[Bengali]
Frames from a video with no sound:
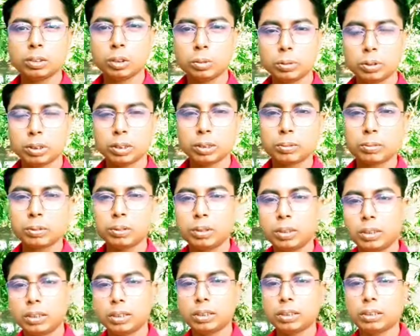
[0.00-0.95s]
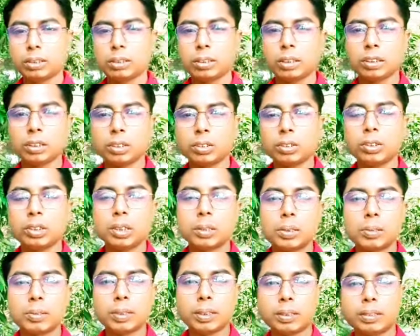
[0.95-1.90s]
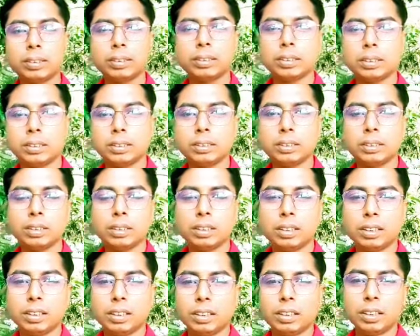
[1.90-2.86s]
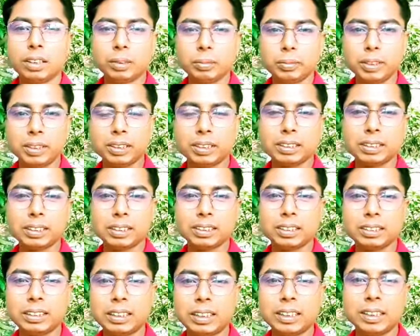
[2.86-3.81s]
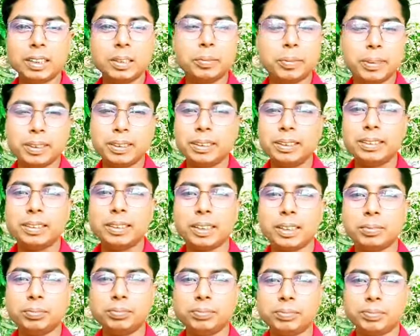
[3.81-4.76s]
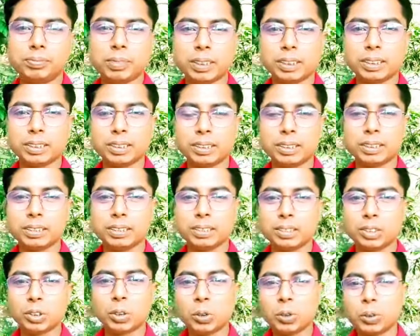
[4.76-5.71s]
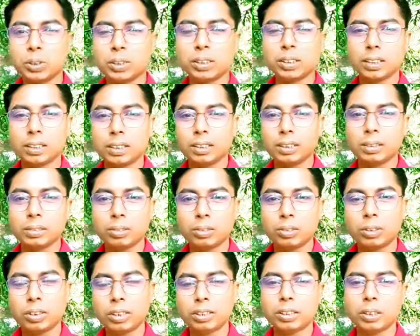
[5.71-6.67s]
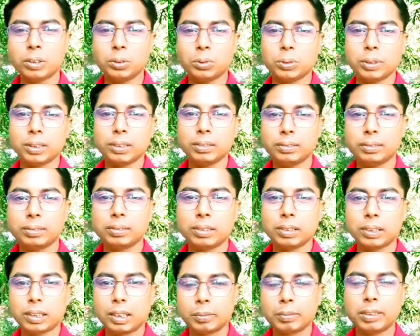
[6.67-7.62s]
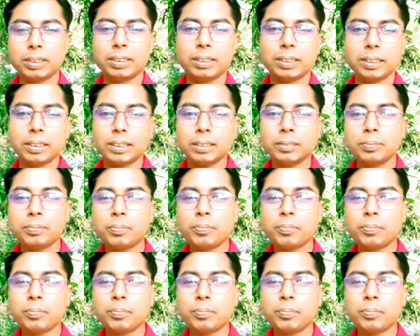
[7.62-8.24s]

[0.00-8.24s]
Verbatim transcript: নমস্কার বন্ধুরা আশা করি সবাই ভালো আছেন আমি আজকে একটা জায়গায় বেরিয়েছিলাম বেশ শহর থেকে অনেকটা দূরে গ্রামের দিকে